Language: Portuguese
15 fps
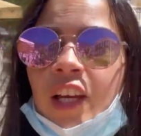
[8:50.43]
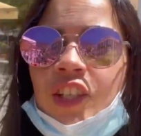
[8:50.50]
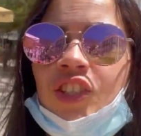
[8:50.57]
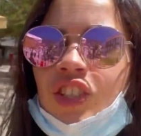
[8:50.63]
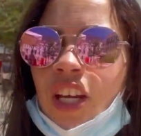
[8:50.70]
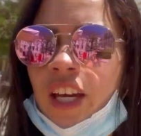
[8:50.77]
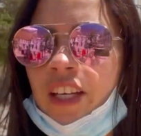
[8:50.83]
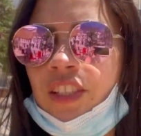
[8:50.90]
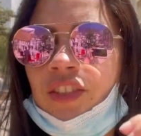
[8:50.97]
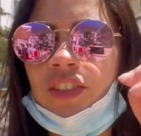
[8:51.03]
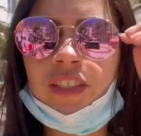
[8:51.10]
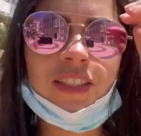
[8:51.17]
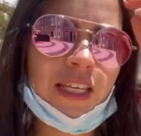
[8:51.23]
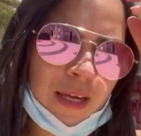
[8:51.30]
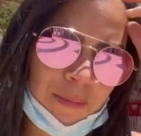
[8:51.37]
Gente,
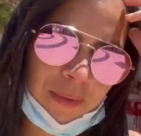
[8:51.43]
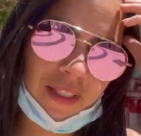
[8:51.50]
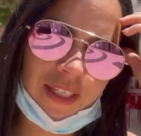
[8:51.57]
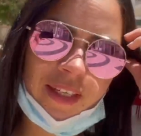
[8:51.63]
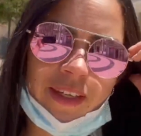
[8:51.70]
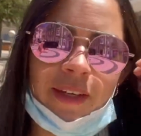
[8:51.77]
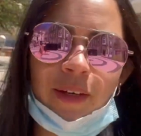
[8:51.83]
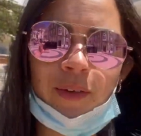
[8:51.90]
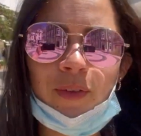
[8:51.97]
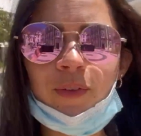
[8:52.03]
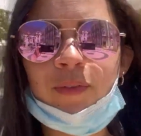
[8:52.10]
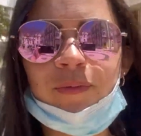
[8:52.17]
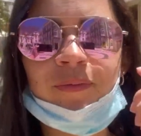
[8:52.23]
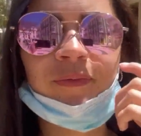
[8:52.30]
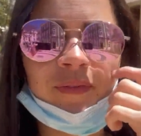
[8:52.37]
sabe o que, que
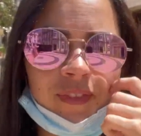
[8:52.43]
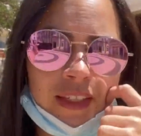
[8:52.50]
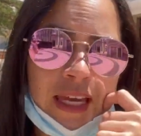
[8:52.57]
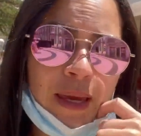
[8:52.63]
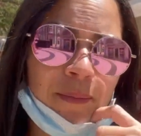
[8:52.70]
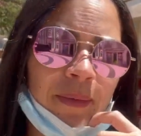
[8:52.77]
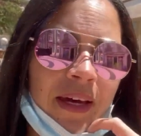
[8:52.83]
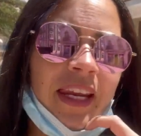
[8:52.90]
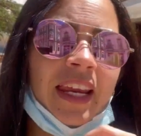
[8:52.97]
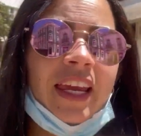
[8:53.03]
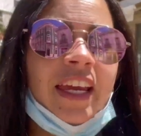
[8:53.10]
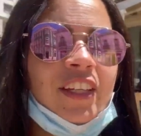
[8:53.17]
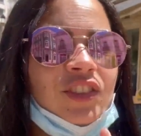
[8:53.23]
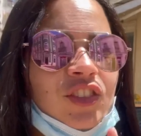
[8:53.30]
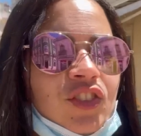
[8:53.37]
eu reparei?
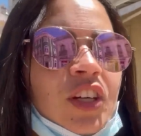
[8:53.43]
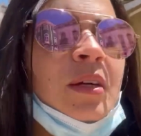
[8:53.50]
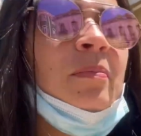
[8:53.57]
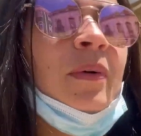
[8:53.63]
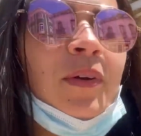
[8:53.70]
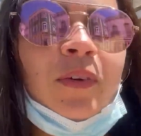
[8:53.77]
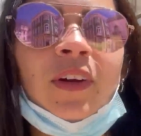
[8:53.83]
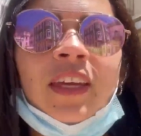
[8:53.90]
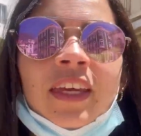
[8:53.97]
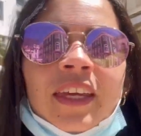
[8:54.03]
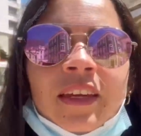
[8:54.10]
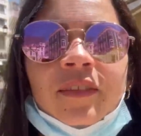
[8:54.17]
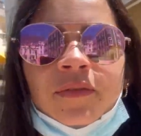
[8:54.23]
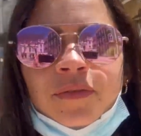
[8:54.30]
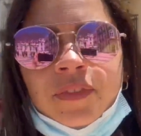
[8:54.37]
Que a gente reparou aqui?
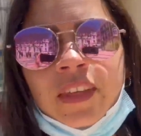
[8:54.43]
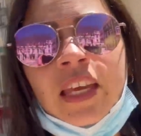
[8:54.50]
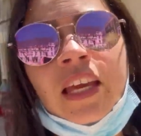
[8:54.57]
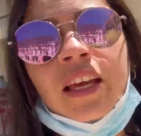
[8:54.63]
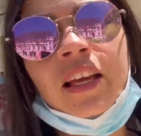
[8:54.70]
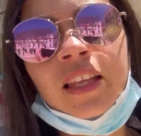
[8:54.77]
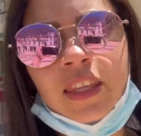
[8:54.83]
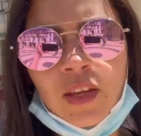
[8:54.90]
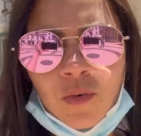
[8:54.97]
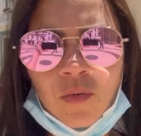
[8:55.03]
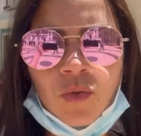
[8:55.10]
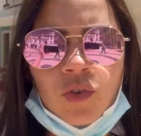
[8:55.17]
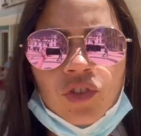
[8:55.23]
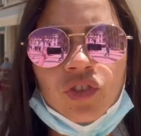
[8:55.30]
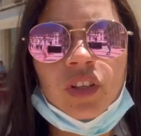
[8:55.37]
Não
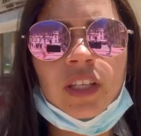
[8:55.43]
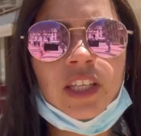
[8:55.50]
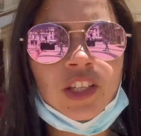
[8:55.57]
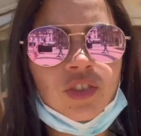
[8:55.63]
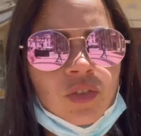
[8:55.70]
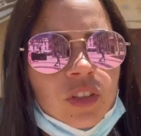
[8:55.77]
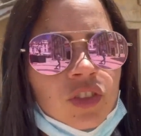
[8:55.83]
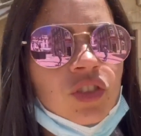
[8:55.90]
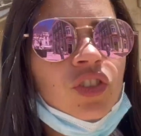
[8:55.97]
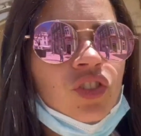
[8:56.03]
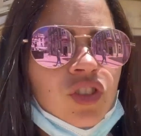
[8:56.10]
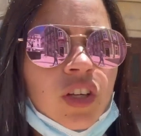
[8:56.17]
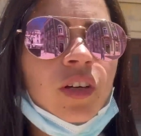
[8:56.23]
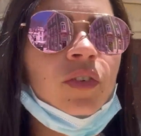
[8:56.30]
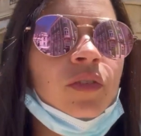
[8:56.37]
hoje, né? Desde quando a gente
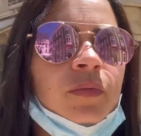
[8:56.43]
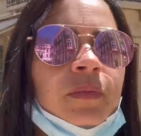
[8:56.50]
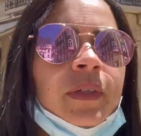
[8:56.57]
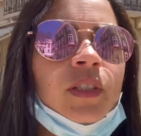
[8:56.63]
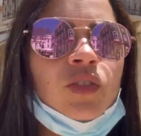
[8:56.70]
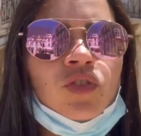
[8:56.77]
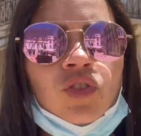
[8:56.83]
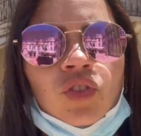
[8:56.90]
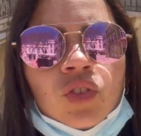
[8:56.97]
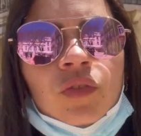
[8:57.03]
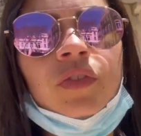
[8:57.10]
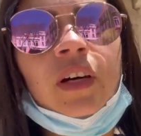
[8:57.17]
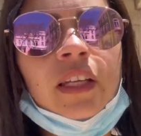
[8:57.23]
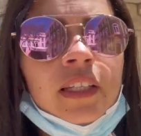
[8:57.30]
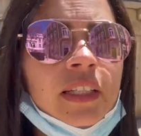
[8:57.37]
chegou, mas hoje que eu tô
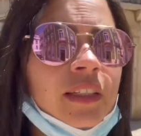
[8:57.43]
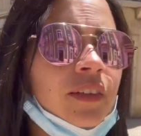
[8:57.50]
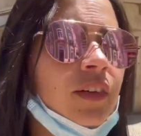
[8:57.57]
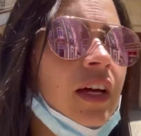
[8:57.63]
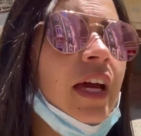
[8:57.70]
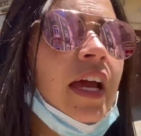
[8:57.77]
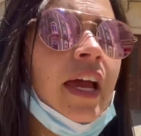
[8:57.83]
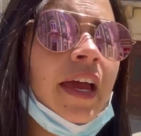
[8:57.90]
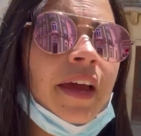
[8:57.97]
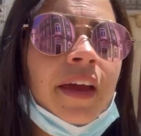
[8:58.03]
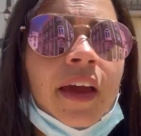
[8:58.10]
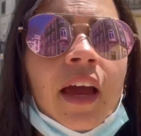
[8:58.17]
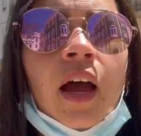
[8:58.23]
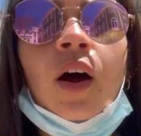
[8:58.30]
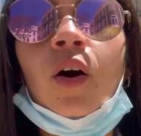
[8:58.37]
falando
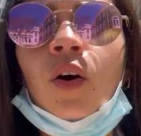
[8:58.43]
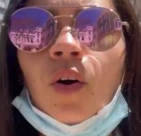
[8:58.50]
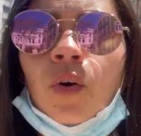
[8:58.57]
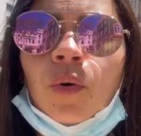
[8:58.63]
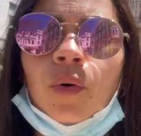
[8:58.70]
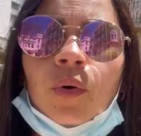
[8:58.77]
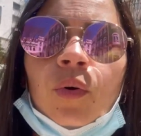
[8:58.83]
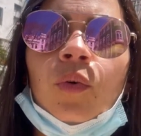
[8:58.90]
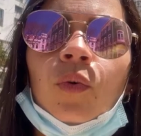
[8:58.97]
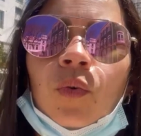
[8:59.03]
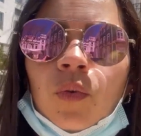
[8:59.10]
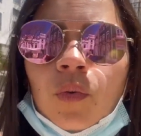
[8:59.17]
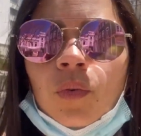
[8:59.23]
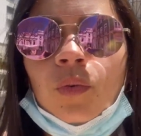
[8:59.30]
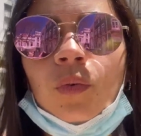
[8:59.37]

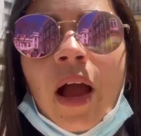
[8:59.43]
o